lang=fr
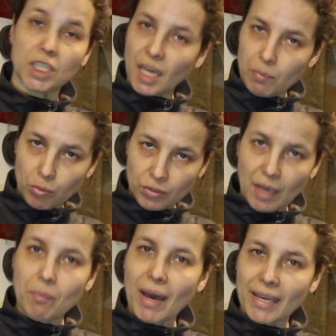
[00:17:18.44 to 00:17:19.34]
j'y
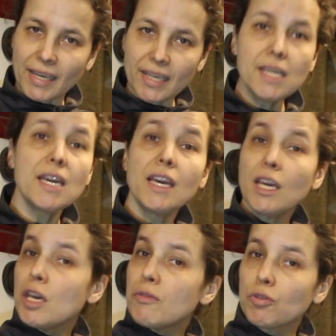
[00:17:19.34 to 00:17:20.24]
répondrai par écrit
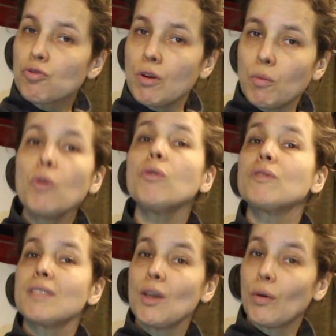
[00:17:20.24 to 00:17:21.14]
et éventuellement,
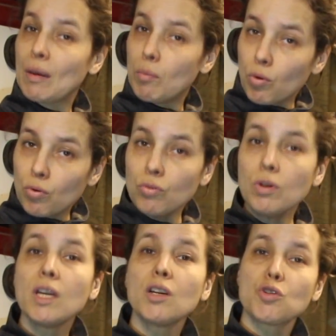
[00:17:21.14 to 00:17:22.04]
s'il y en a
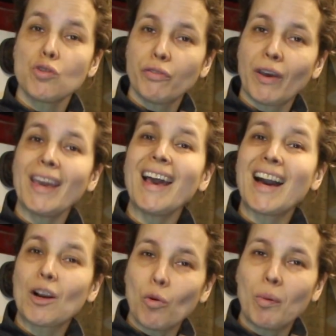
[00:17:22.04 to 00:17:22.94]
beaucoup, je ferai
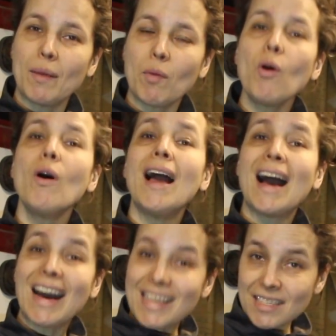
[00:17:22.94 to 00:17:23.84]
un complément
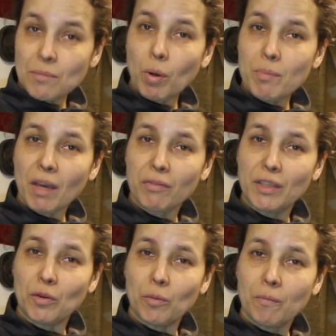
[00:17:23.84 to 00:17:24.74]
à cette première vidéo.